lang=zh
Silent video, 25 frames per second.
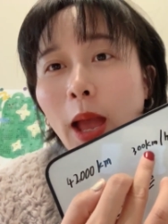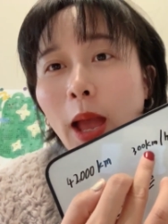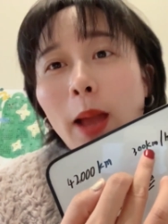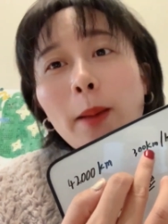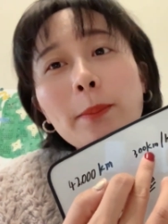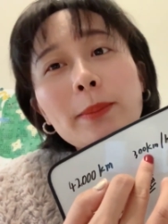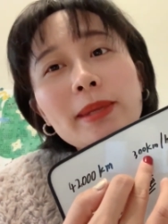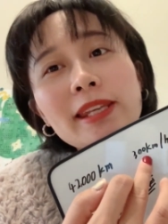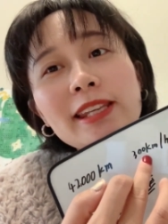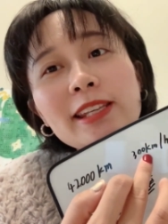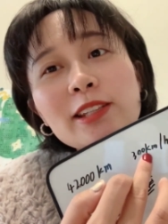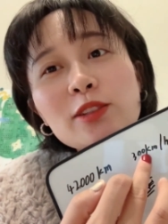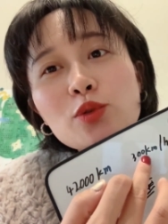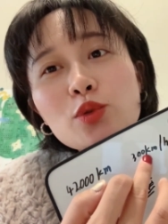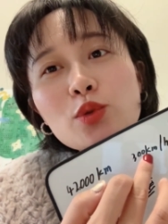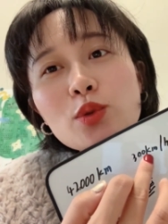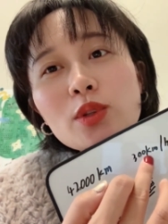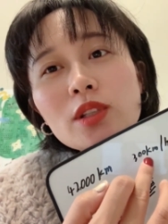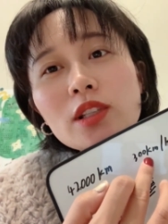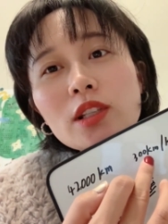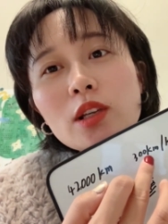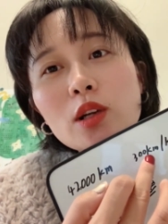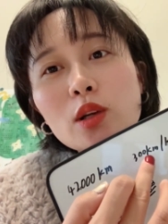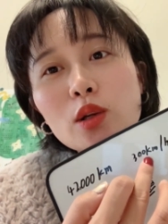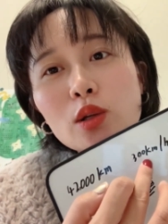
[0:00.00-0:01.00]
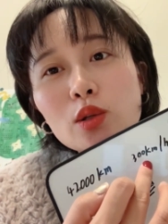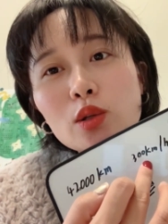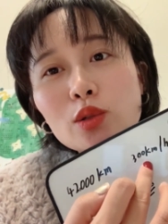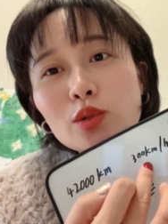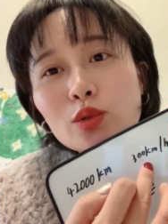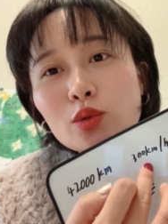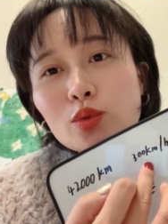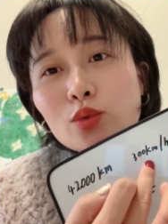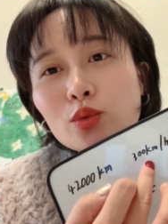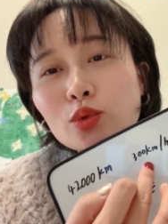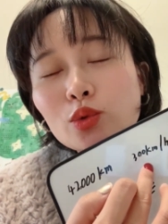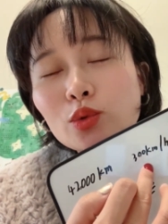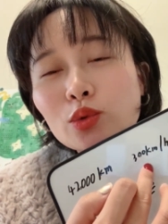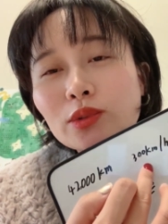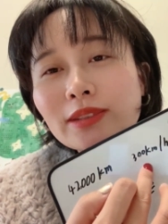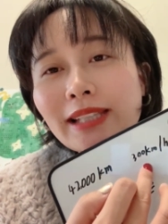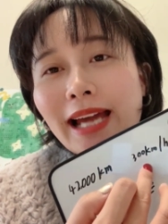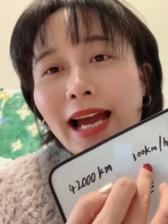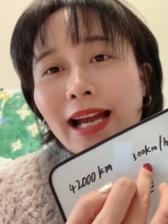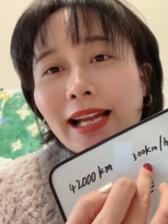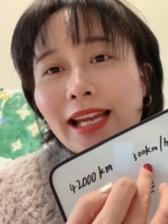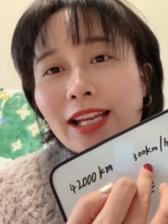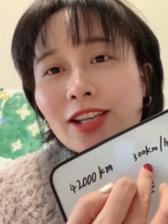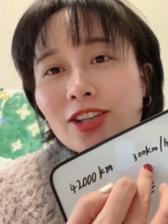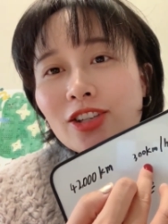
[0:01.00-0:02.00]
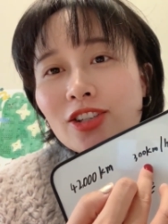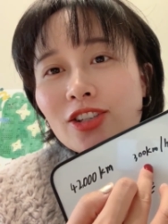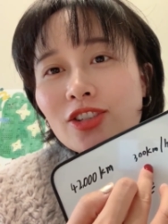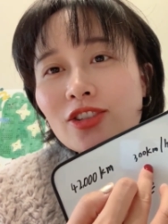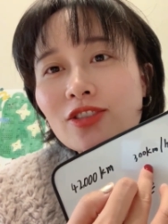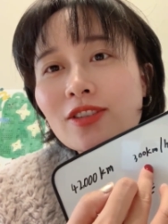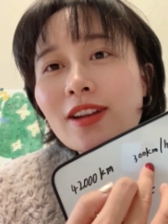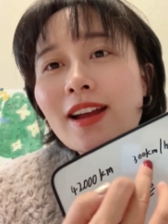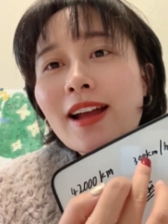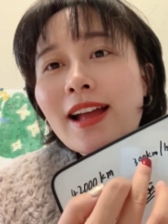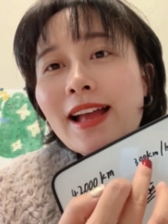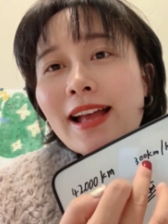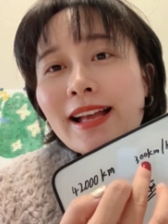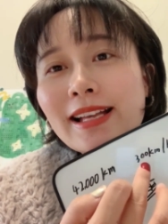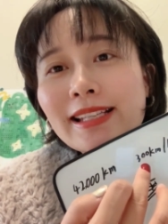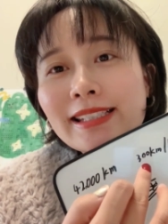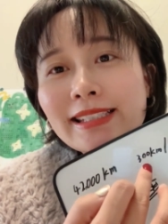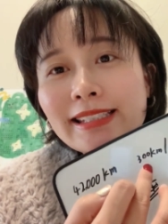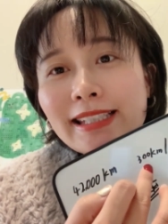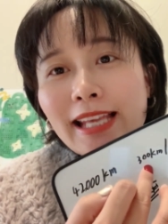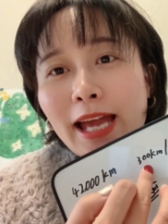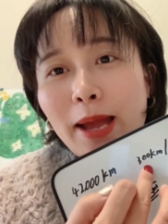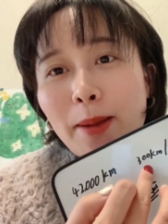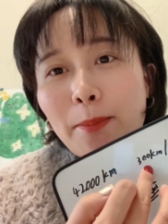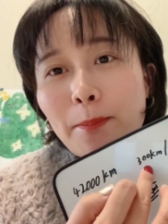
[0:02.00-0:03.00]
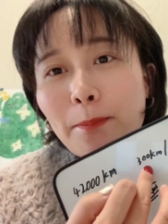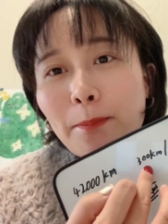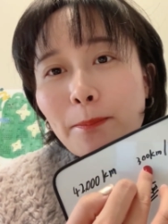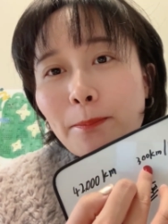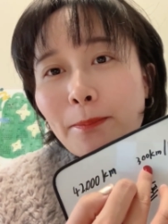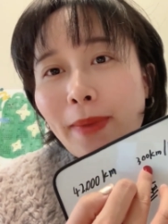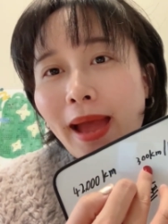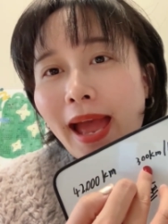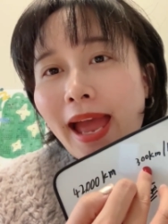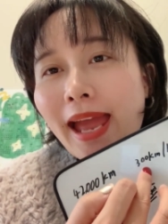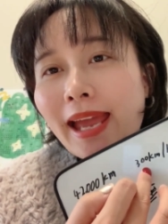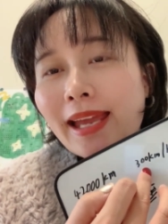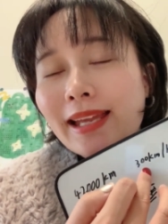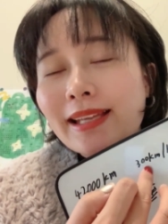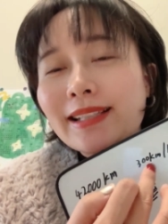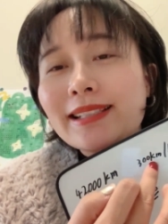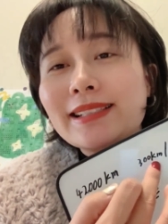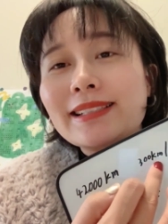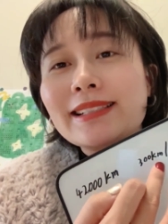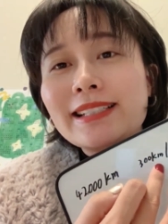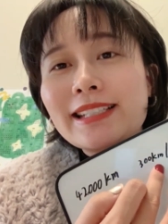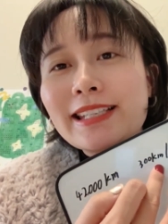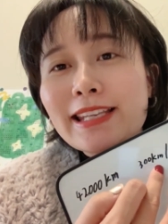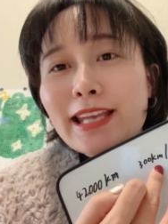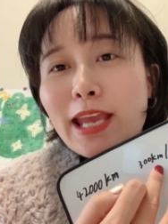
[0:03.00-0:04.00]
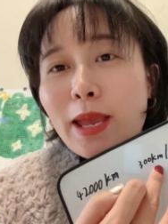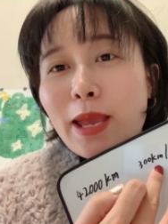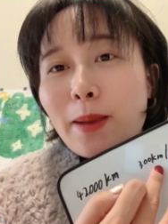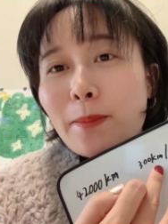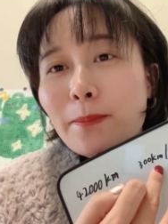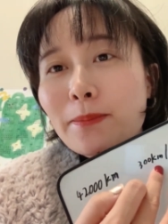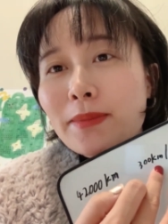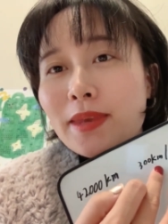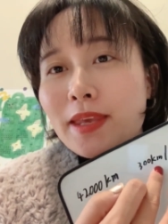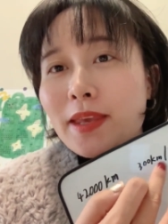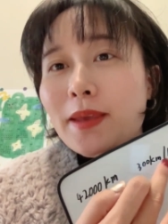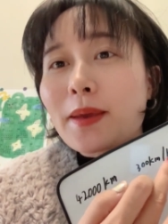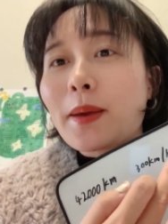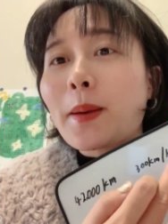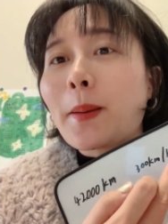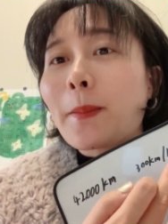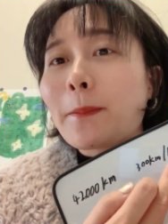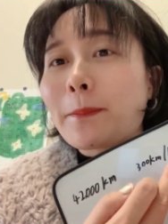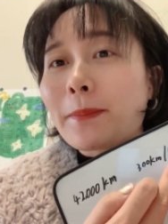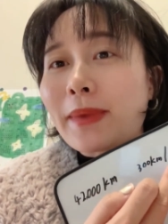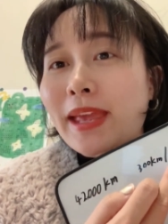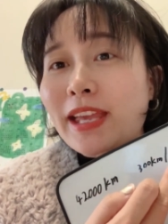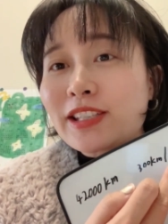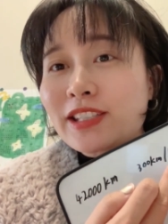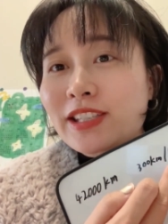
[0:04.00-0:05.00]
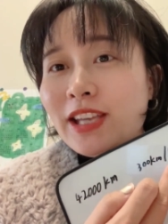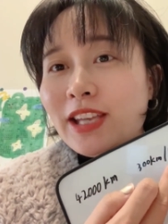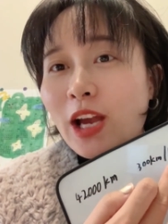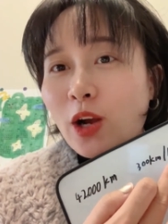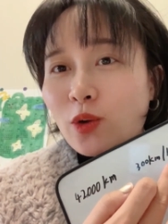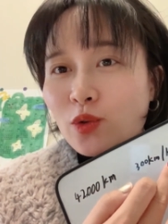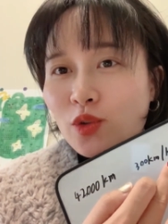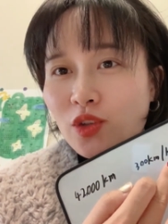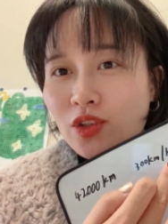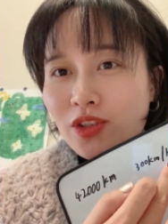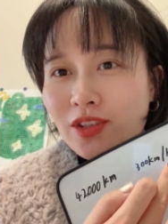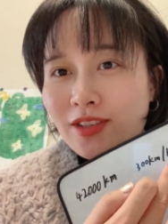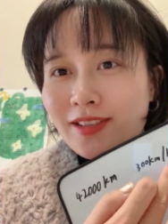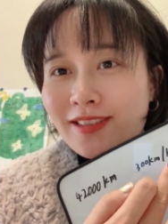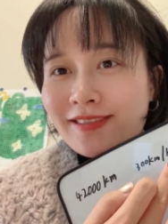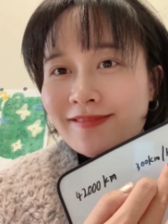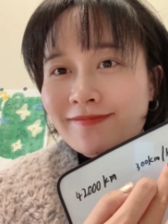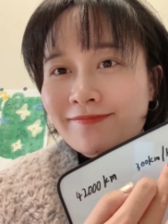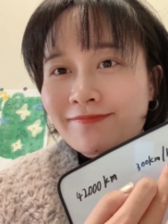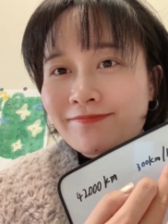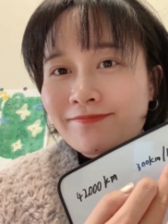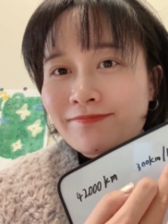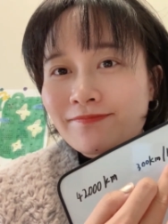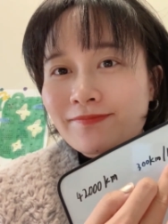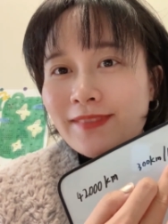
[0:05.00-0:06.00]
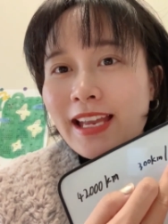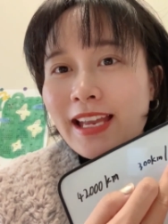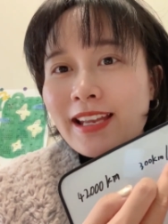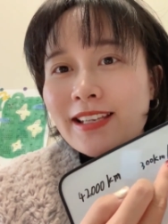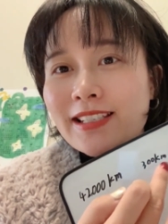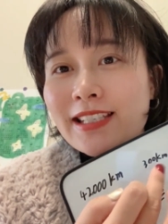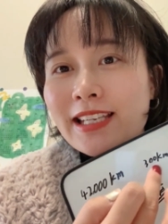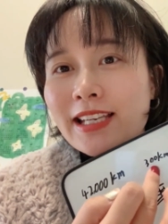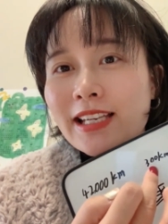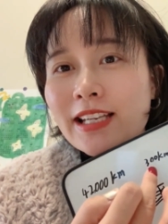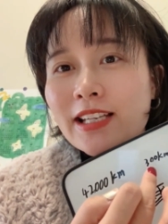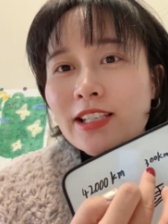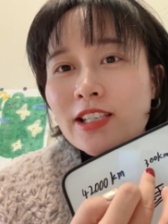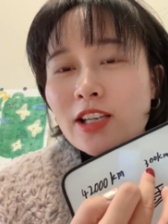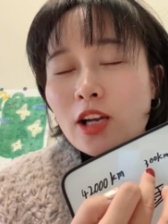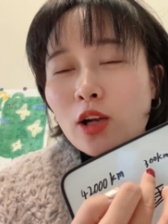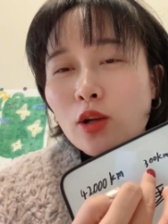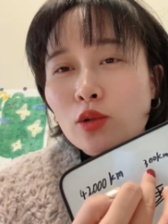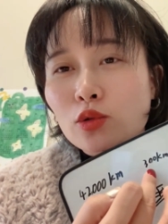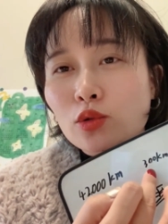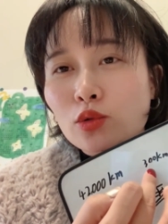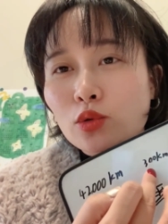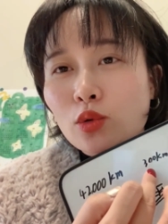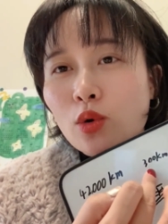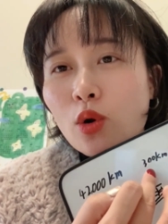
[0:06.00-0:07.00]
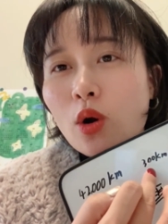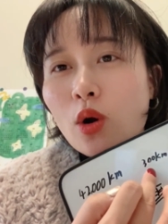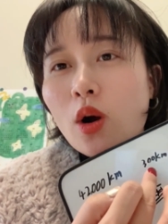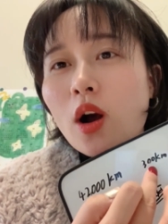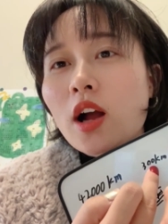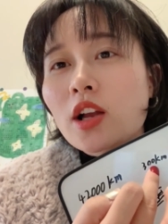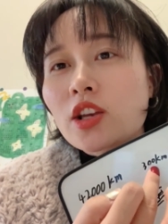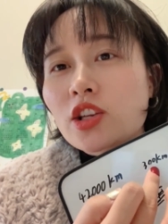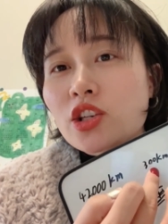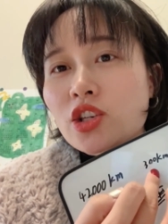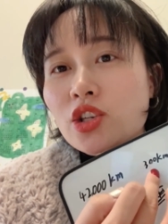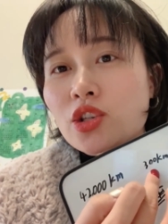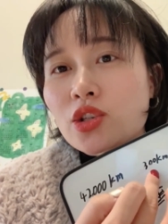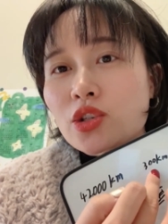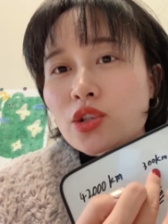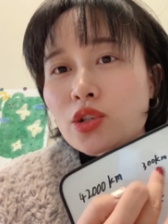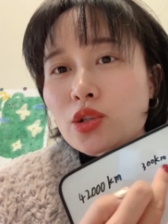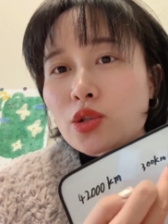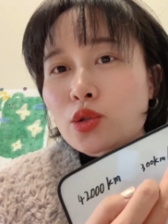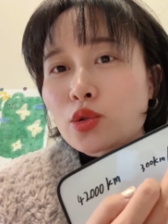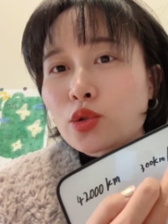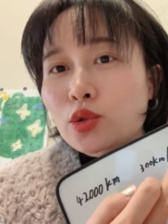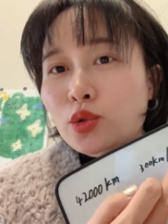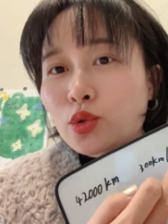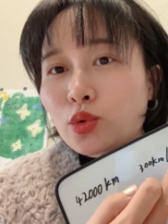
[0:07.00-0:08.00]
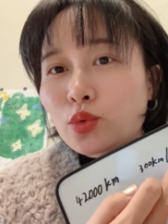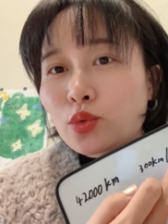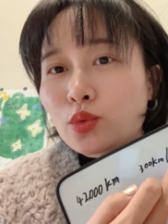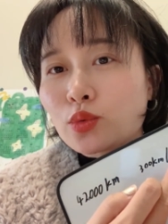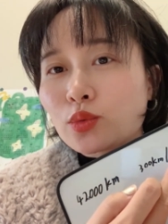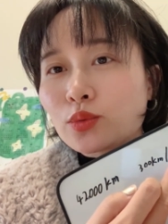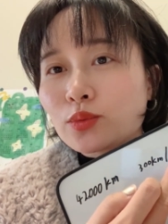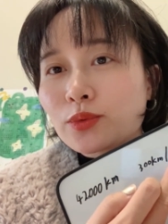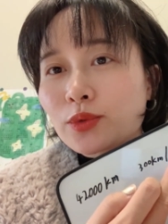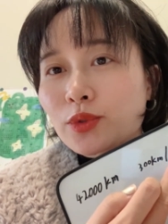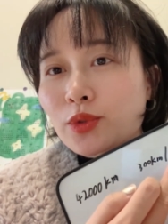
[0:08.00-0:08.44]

平均的速度大概是三百千米每小时，这个叫做时速。